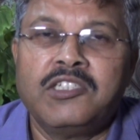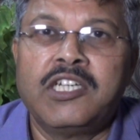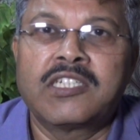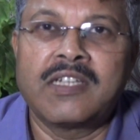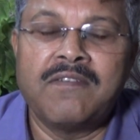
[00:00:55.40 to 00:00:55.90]

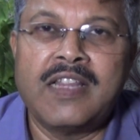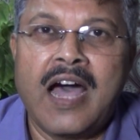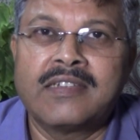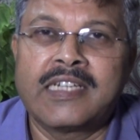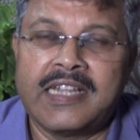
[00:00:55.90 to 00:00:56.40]
जिस
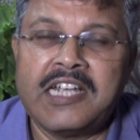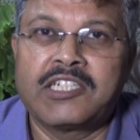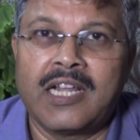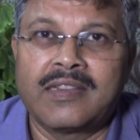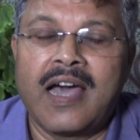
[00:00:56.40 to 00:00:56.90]
संविधान से देश
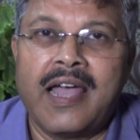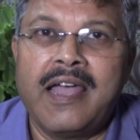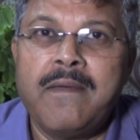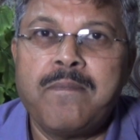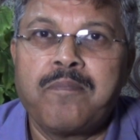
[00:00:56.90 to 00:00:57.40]
चलता
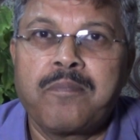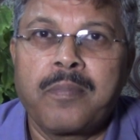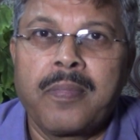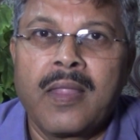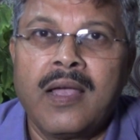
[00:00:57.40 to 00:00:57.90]
है
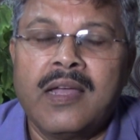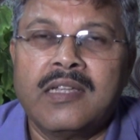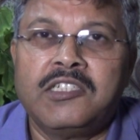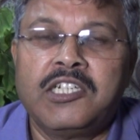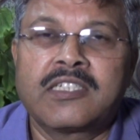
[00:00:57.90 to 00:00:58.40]

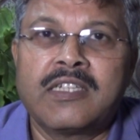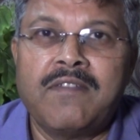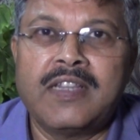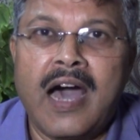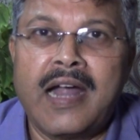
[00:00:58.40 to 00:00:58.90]
जिस
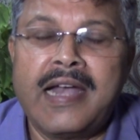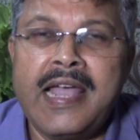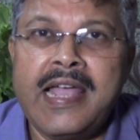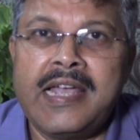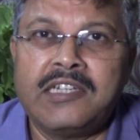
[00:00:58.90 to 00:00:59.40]
संविधान
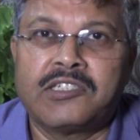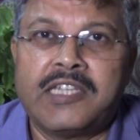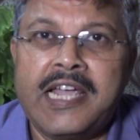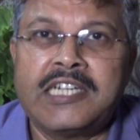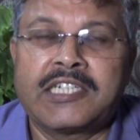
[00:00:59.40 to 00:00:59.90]
ने इस
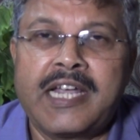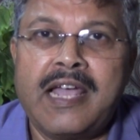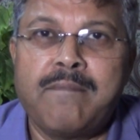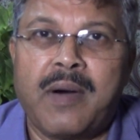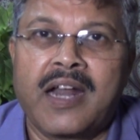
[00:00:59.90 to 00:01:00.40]
देश के
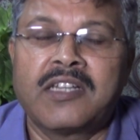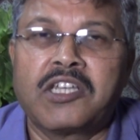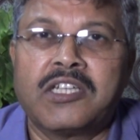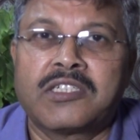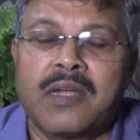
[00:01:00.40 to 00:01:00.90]
भारत
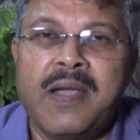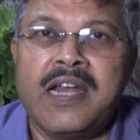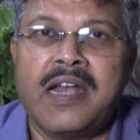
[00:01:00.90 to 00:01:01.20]
के सभी